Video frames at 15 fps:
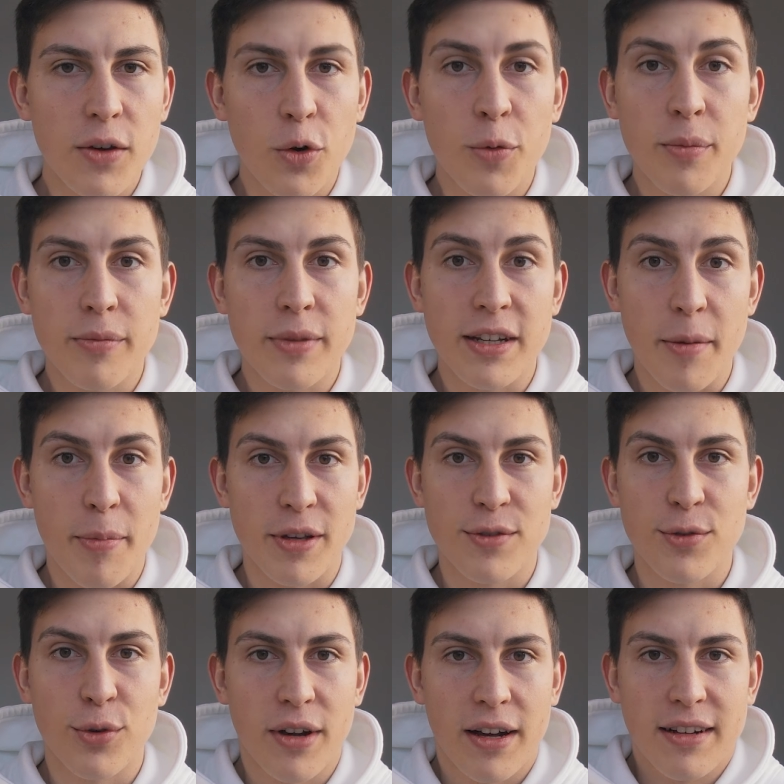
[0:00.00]
um mit der
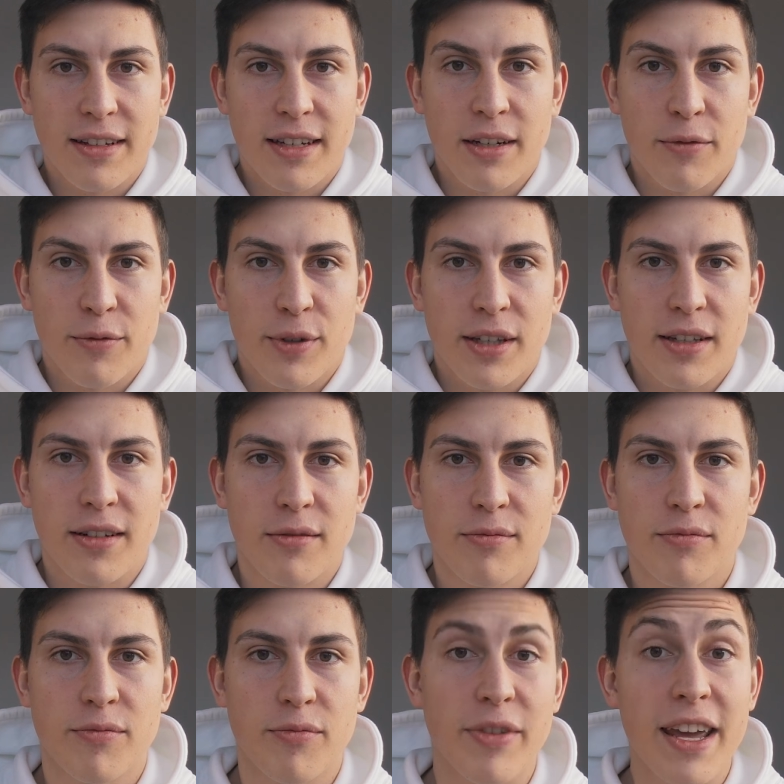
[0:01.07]
Person halt irgendwie
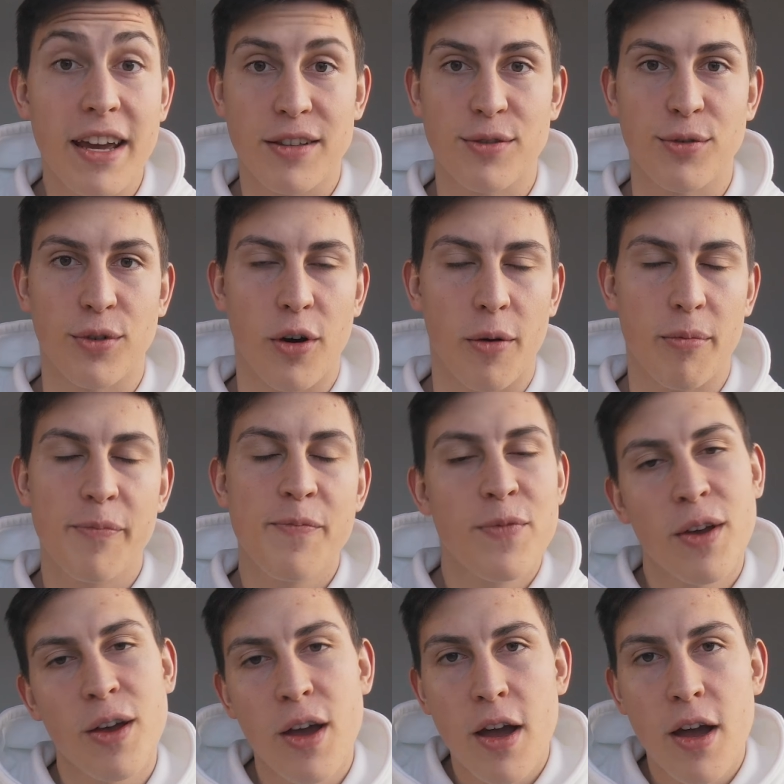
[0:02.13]
näher zu kommen.